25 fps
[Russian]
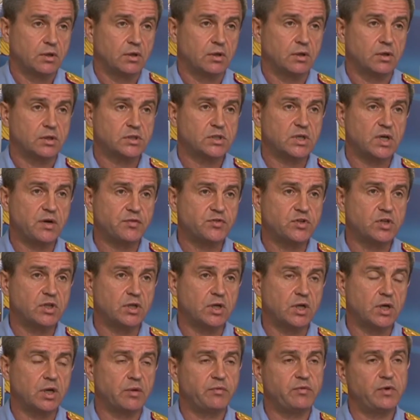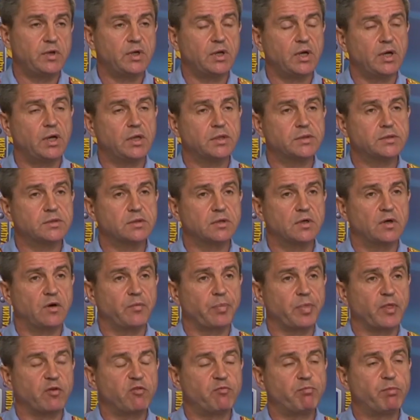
А, Савченко обвиняется